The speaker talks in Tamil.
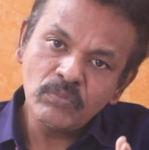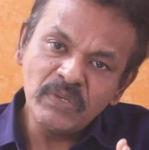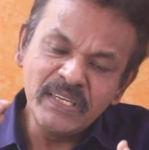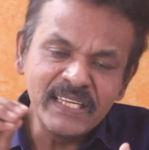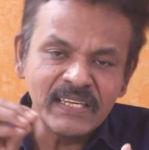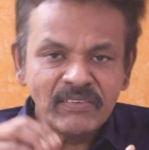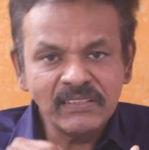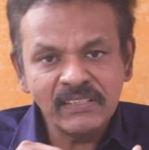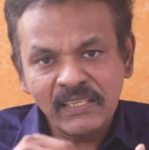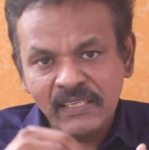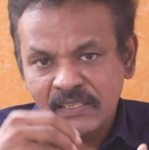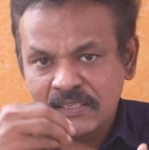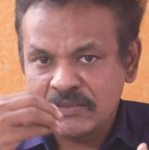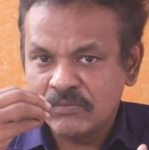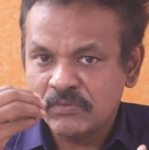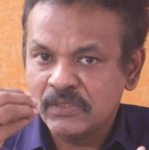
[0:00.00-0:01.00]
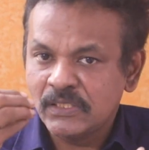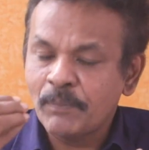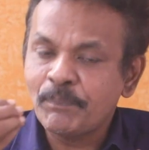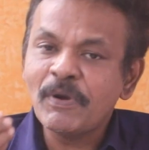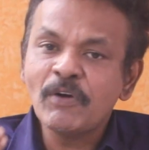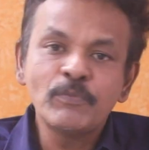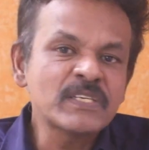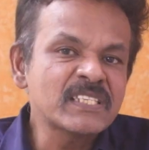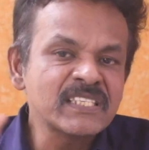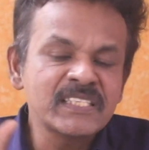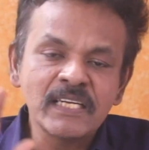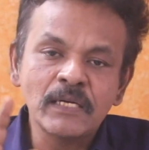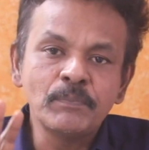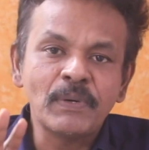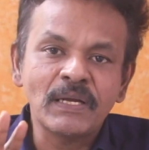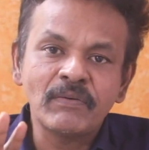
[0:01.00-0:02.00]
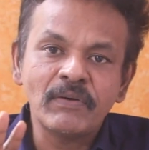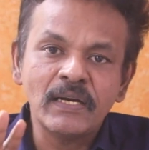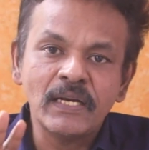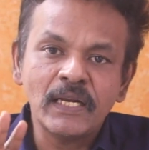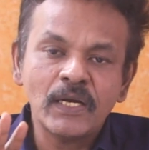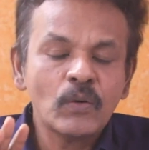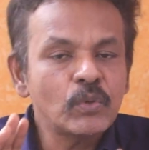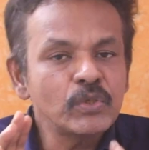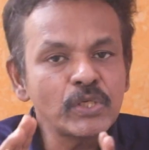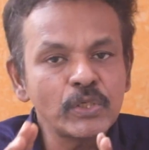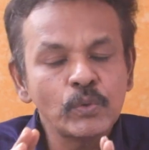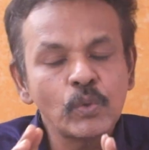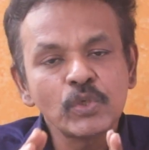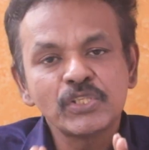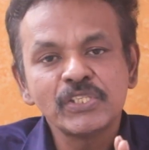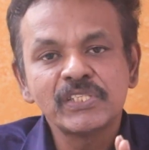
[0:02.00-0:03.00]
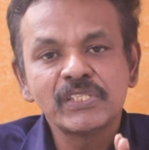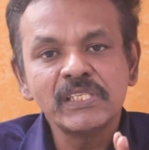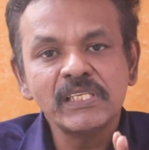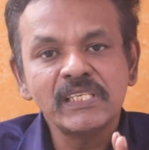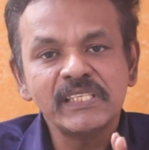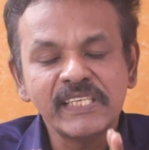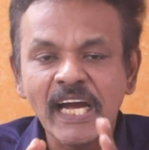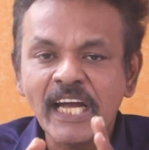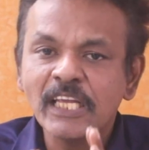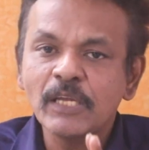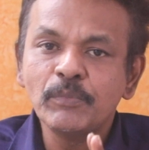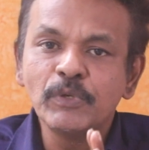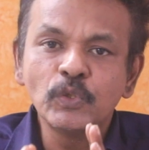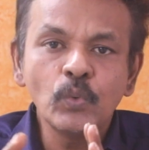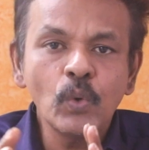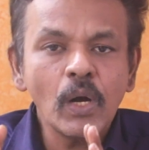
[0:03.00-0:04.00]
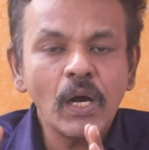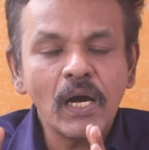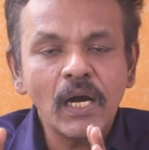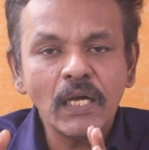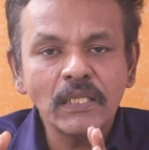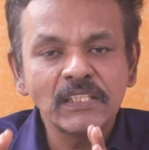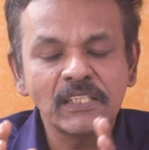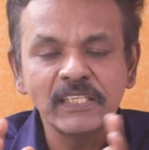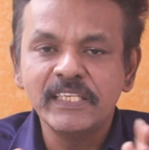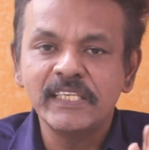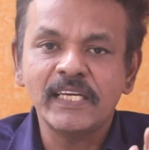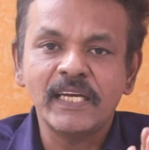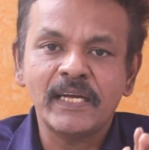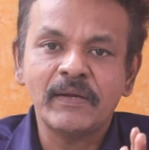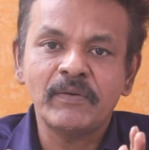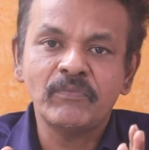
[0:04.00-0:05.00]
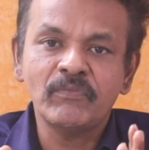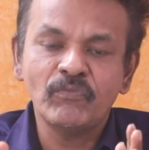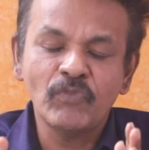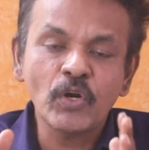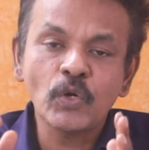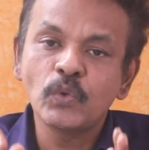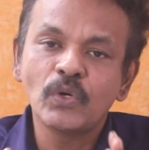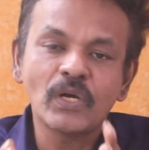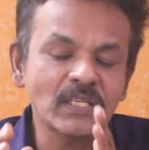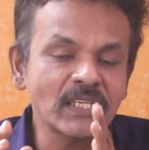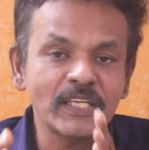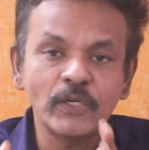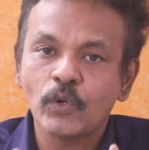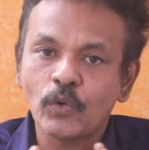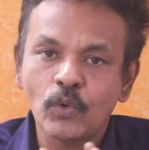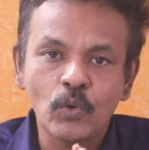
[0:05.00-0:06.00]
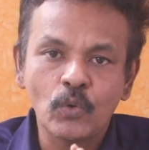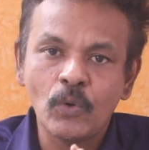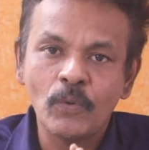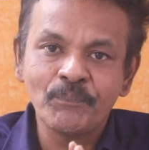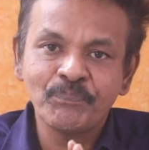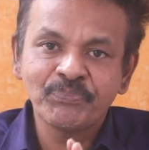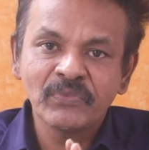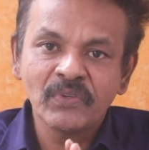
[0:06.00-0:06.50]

நீங்கள் வந்து என்னை தப்பாக விமர்சித்தாலும் பரவாயில்ல கொஞ்சம் யோசித்து நியாயம் எதுவோ அதுக்கு நீங்கள் வரணுங்கிறதா என்னோடய நோக்கம்